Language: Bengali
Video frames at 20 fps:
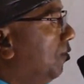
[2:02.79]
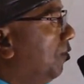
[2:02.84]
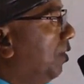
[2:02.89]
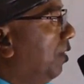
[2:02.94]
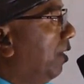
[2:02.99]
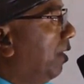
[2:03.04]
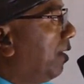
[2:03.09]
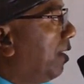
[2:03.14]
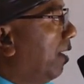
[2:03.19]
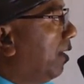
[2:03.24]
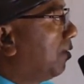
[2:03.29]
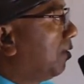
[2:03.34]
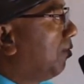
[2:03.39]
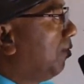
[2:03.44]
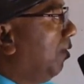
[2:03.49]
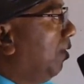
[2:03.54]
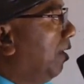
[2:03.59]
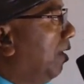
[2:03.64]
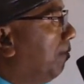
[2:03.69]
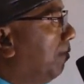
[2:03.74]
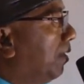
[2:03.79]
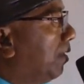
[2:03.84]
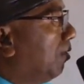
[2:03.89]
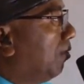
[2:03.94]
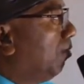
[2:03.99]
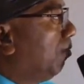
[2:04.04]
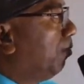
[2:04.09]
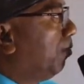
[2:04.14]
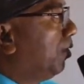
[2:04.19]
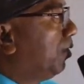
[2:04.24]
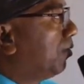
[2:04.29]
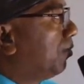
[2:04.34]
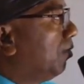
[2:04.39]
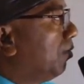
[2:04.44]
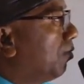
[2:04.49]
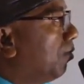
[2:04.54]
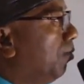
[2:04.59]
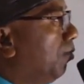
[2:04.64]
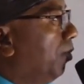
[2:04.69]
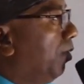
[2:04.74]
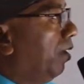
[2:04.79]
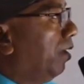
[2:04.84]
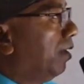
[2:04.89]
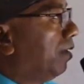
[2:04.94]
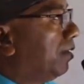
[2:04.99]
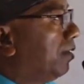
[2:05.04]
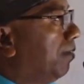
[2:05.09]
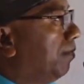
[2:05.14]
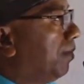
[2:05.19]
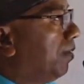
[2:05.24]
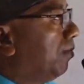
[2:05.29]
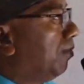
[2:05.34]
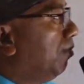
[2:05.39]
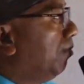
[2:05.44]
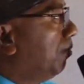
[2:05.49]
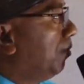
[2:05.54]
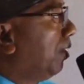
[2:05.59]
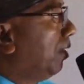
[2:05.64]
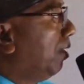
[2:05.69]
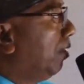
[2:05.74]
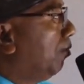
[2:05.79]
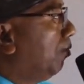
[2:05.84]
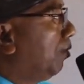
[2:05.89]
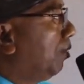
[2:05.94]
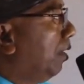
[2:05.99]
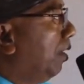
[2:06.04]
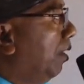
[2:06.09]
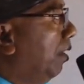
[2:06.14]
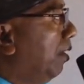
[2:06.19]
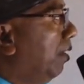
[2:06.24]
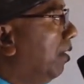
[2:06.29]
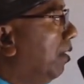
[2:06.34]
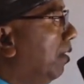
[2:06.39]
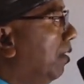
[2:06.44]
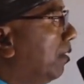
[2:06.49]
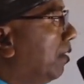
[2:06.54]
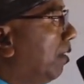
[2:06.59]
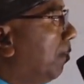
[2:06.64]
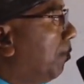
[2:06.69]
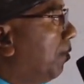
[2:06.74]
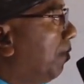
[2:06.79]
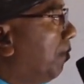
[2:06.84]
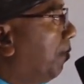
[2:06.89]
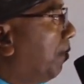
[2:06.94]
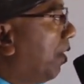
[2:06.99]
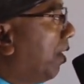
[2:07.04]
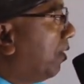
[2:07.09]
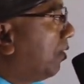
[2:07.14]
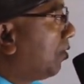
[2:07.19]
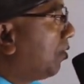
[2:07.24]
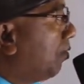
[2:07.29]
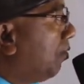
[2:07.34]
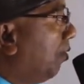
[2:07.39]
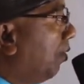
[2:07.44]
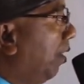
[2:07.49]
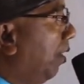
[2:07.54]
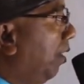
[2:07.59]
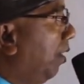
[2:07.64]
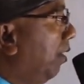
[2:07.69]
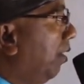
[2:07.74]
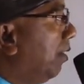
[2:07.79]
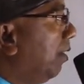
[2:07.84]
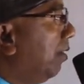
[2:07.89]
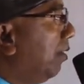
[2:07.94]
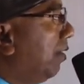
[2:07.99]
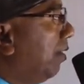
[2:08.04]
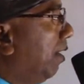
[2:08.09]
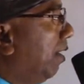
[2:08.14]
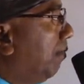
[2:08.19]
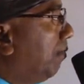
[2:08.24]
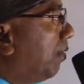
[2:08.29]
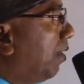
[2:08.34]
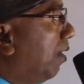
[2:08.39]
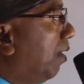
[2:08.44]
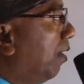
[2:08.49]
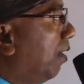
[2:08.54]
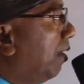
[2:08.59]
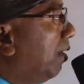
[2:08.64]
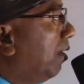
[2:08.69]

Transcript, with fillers: যে কাজগুলি আমাদের অভ্যাসগত হয়ে গেছে আমরা ঘুম থেকে উঠি তারপর ব্রাশ করি আমরা